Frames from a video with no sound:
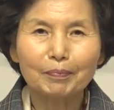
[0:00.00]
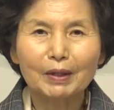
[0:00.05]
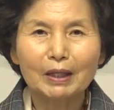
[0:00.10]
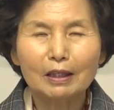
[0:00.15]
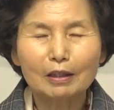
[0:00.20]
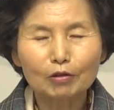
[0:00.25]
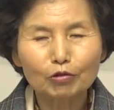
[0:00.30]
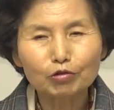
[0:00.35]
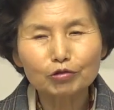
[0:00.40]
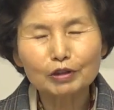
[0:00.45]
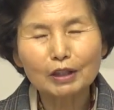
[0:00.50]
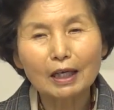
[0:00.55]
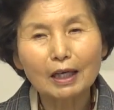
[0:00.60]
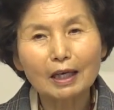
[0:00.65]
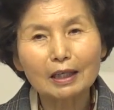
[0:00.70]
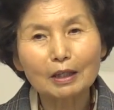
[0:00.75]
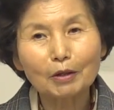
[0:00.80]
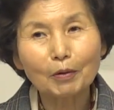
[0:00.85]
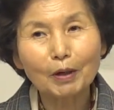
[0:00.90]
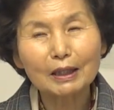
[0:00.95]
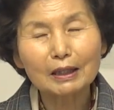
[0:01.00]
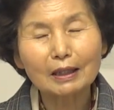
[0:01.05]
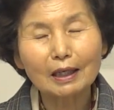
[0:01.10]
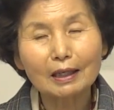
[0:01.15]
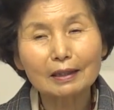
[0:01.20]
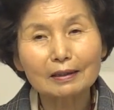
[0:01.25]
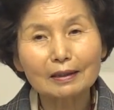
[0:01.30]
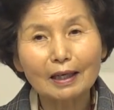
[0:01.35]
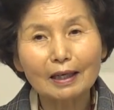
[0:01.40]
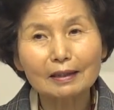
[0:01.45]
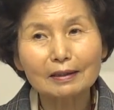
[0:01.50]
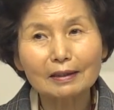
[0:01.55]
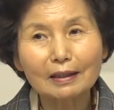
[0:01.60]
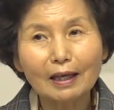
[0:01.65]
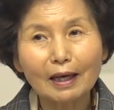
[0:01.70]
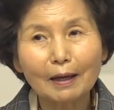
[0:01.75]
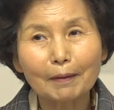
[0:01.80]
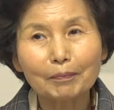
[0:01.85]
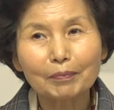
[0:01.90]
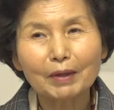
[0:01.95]
이 두 생각이 왔다 갔다 할
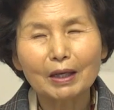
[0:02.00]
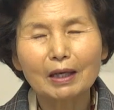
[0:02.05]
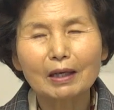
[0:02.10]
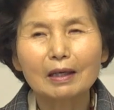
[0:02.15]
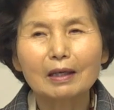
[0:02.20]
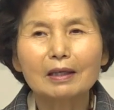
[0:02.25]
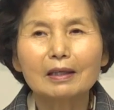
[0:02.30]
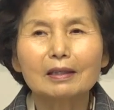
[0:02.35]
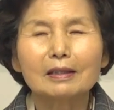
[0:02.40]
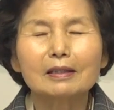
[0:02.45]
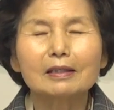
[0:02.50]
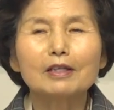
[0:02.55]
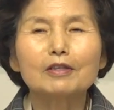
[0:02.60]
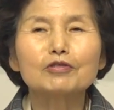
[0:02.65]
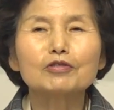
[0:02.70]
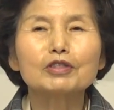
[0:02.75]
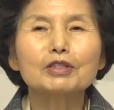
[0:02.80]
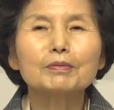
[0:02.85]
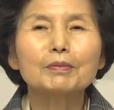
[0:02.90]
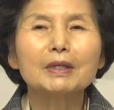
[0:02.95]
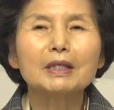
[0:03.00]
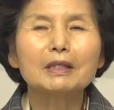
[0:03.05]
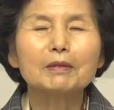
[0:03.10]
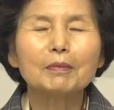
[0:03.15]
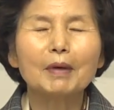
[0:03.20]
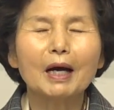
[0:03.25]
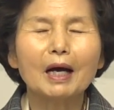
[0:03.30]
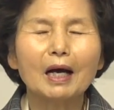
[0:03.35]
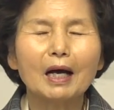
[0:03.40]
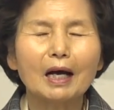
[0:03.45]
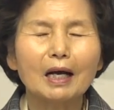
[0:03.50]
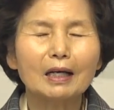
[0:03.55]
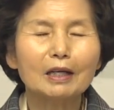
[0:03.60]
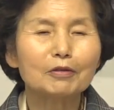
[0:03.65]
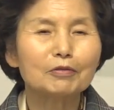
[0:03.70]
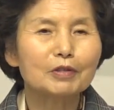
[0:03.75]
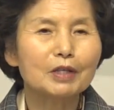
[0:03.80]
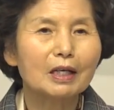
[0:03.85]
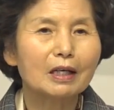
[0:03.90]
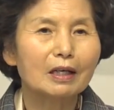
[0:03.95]
때 예수님의 이름은
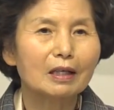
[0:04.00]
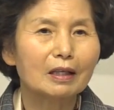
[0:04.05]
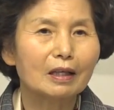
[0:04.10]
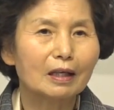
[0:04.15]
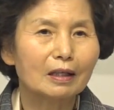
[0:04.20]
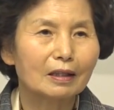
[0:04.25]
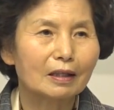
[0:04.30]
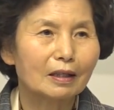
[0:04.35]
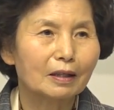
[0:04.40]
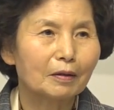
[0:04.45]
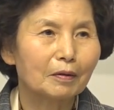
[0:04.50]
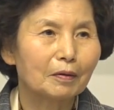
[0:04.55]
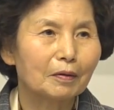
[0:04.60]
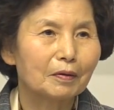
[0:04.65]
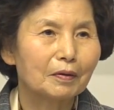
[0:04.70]
하나도 생각이 안 나요.